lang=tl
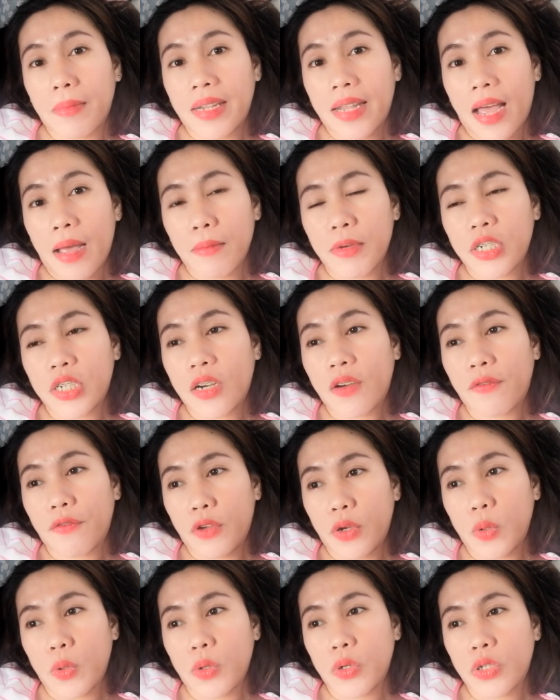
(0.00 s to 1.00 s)
Madami siyang
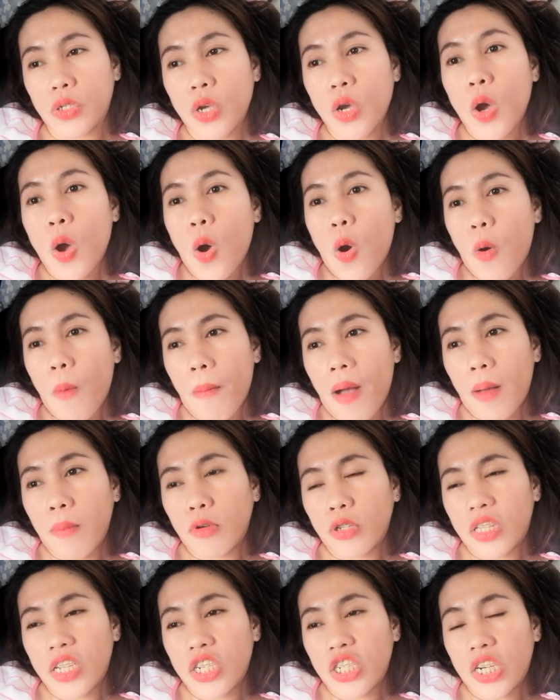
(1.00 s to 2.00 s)
views,
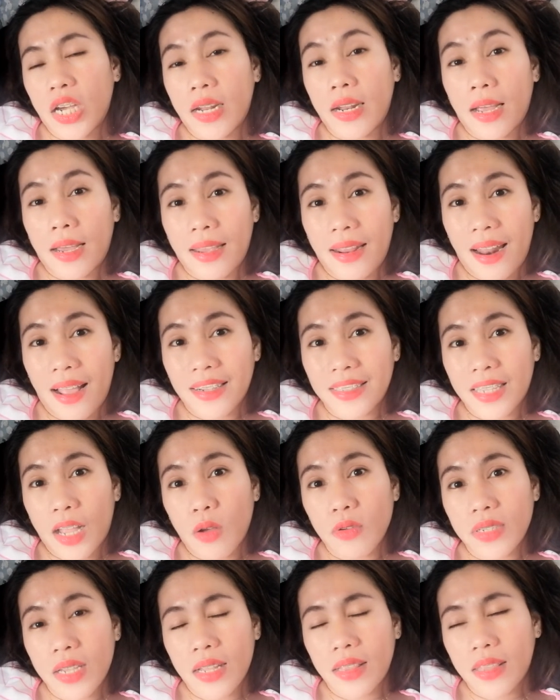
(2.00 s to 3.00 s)
umabot din siya ng ilang
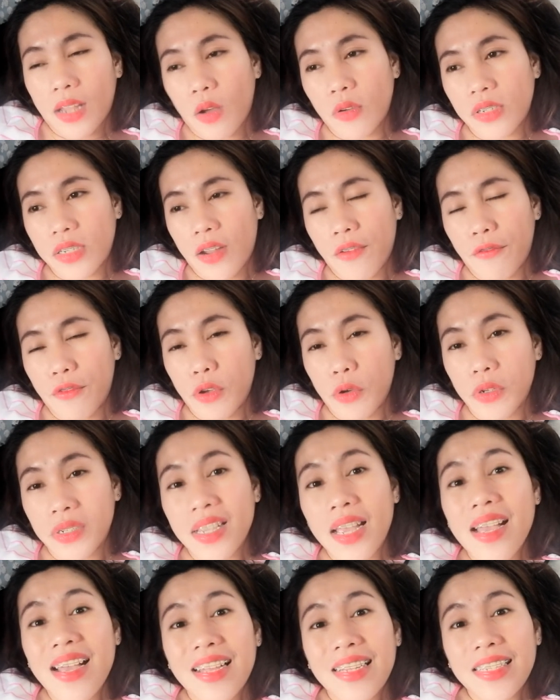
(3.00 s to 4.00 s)
thousand-thousand views.